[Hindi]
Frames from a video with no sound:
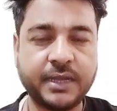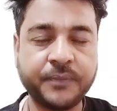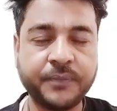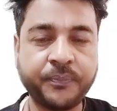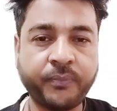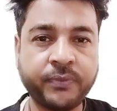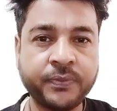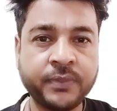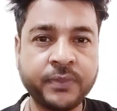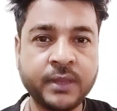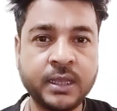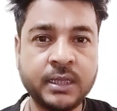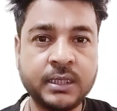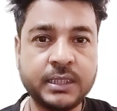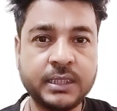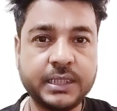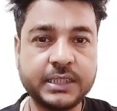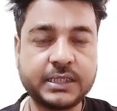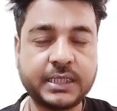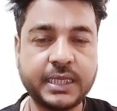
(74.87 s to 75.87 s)
खेला
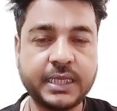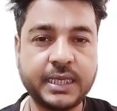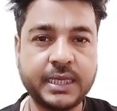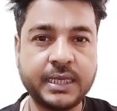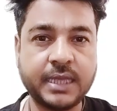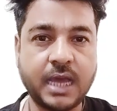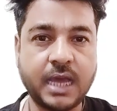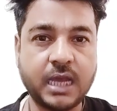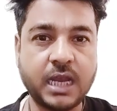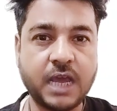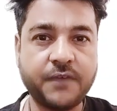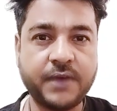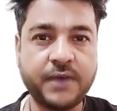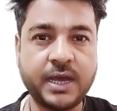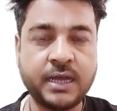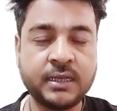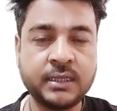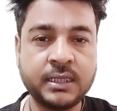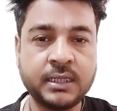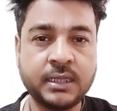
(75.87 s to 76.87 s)
इसके
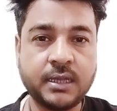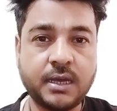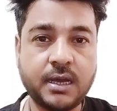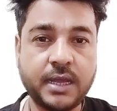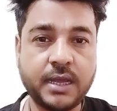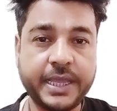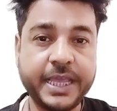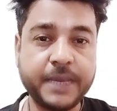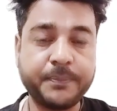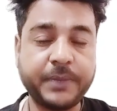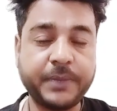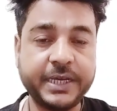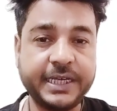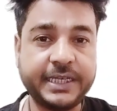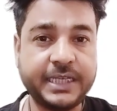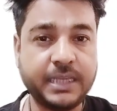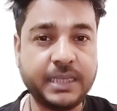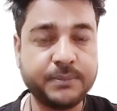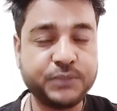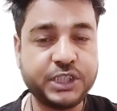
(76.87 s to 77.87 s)
अलावा एक
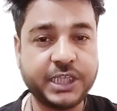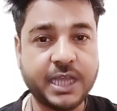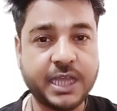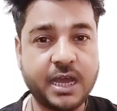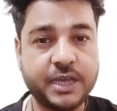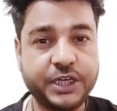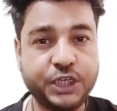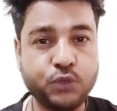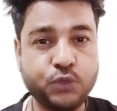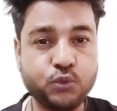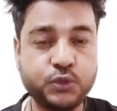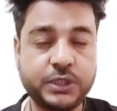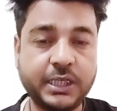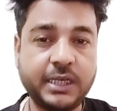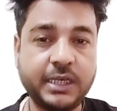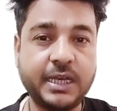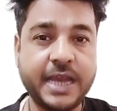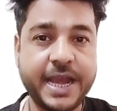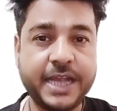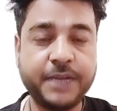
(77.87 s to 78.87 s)
बड़ी टीम जी हाँ
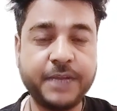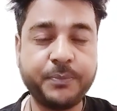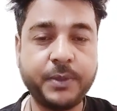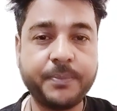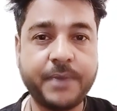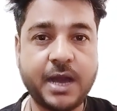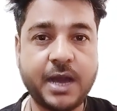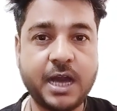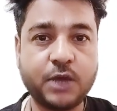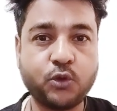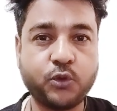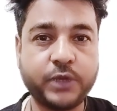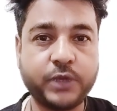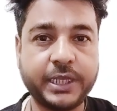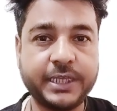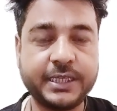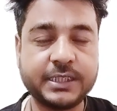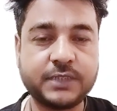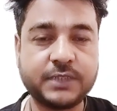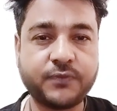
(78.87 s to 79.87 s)
न्यूजीलैंड भी बाहर हो
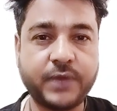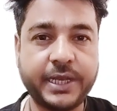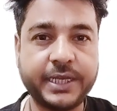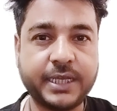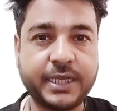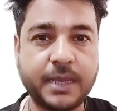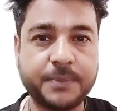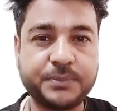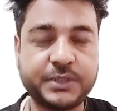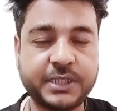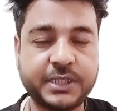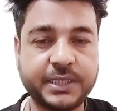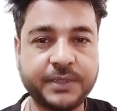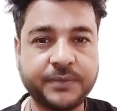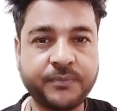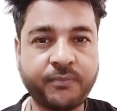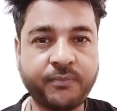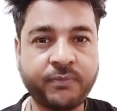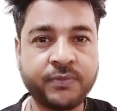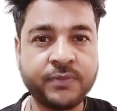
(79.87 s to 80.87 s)
गई इस वर्ल्ड कप से
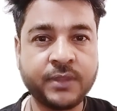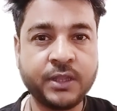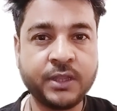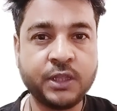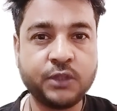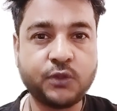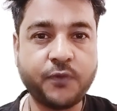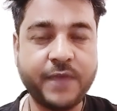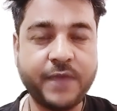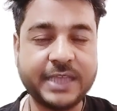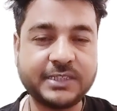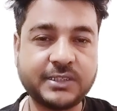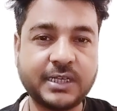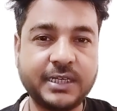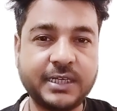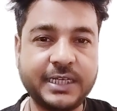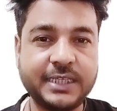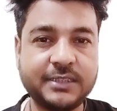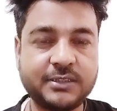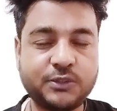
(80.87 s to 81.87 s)
तो
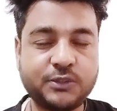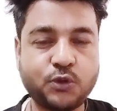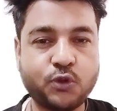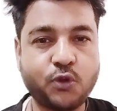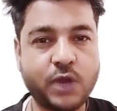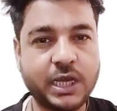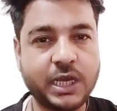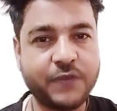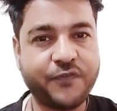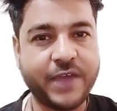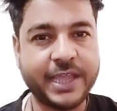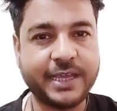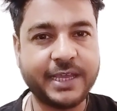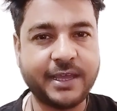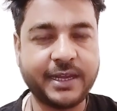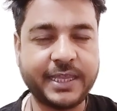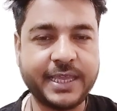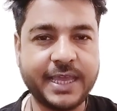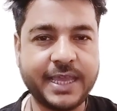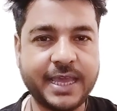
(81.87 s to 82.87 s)
वेस्ट इंडीज़ जो क्वालिफाई
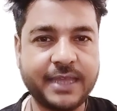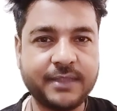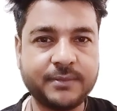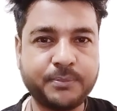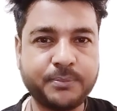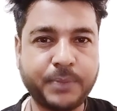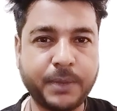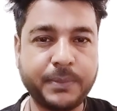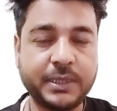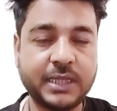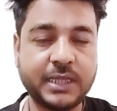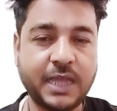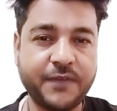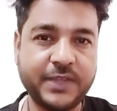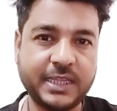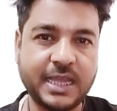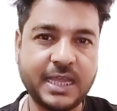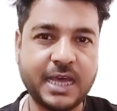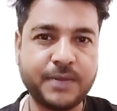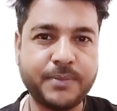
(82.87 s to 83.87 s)
कर गया है प्रबल
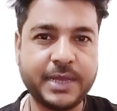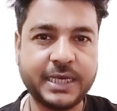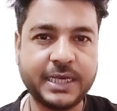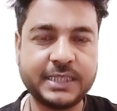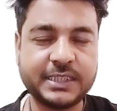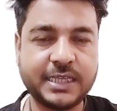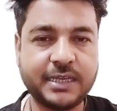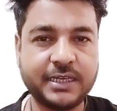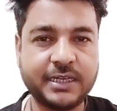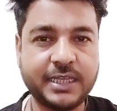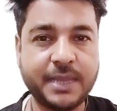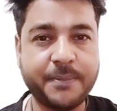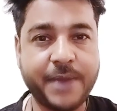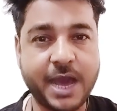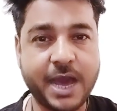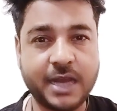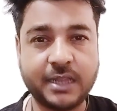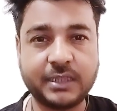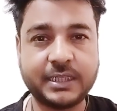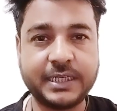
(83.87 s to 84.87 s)
दावेदार माने जा रही है
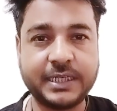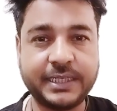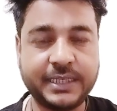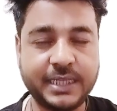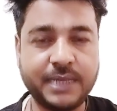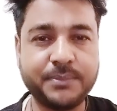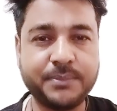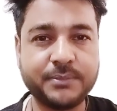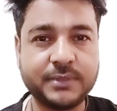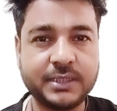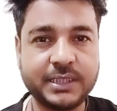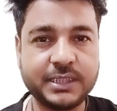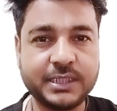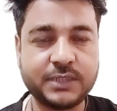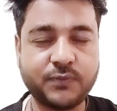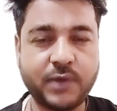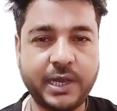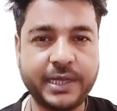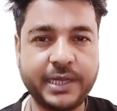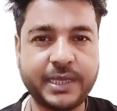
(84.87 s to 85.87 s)
भारत की टीम
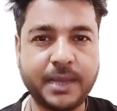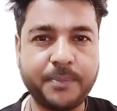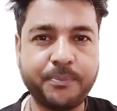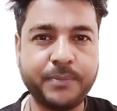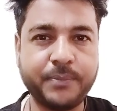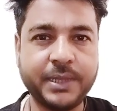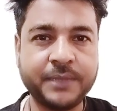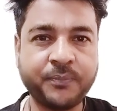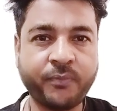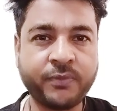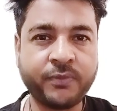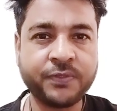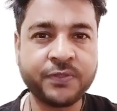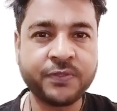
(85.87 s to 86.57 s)
इस वर्ल्ड कप में